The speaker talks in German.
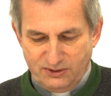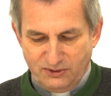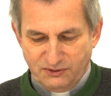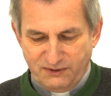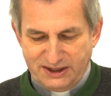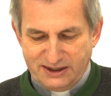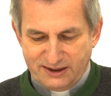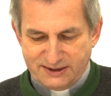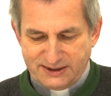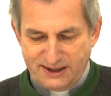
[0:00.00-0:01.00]
Und wenn ich
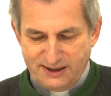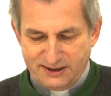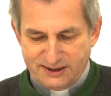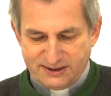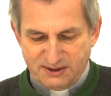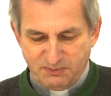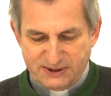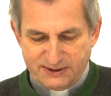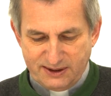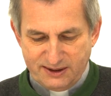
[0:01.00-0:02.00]
dann sehe, dass Sie
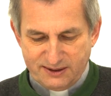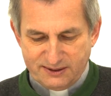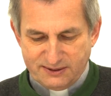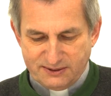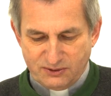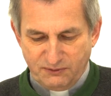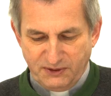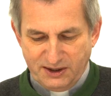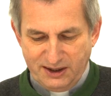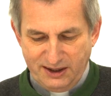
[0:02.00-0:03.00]
bisher so
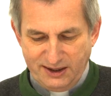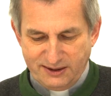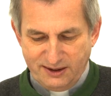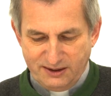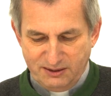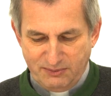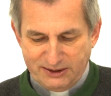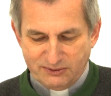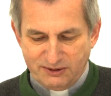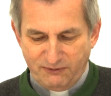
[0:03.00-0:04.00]
viele Geräte an den
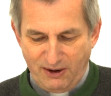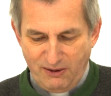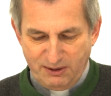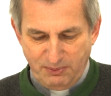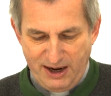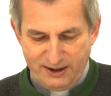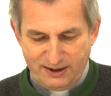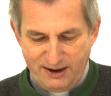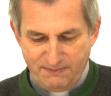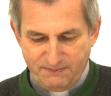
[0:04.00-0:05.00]
Mann und die Frau gebracht
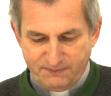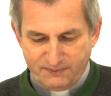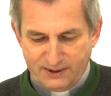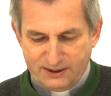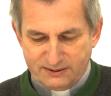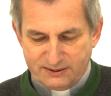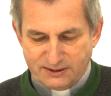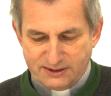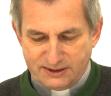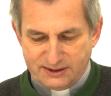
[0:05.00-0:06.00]
haben, dann
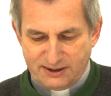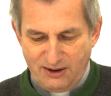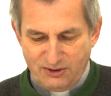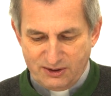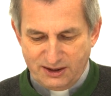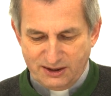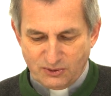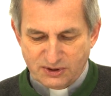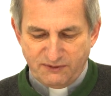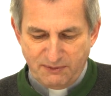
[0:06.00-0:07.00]
ist das auch eine
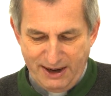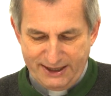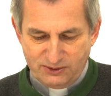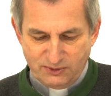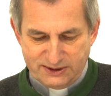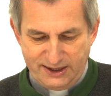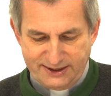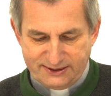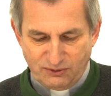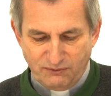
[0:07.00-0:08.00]
große
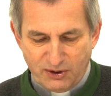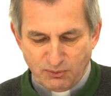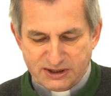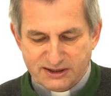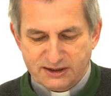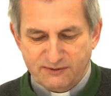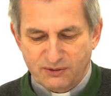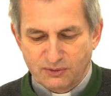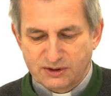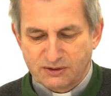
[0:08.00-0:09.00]
Vermarktungsleistung. Warum ist das für
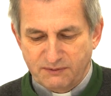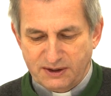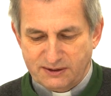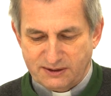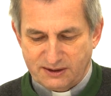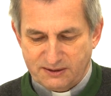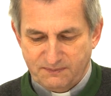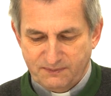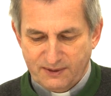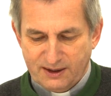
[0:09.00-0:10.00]
uns so wichtig?
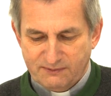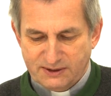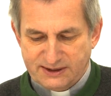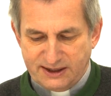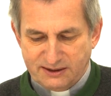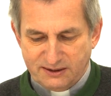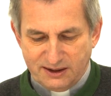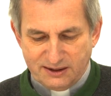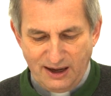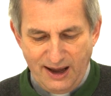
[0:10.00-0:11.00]
Wir sehen in
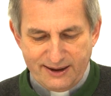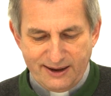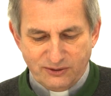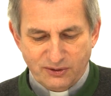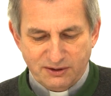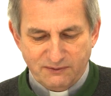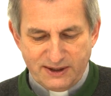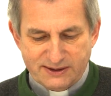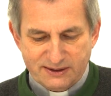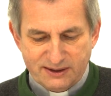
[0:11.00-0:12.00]
Digitalradio einen
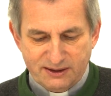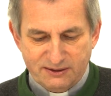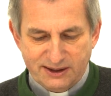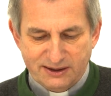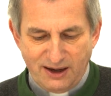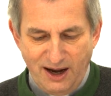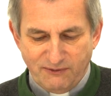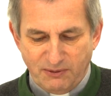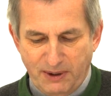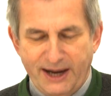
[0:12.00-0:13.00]
wesentlichen digitalen
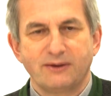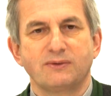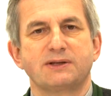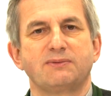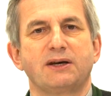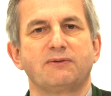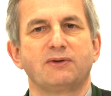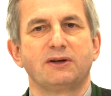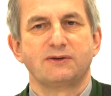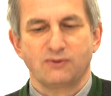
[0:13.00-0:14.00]
Verbreitungsweg für
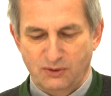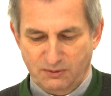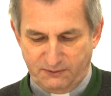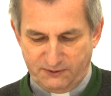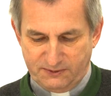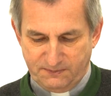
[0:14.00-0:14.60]
die Zukunft.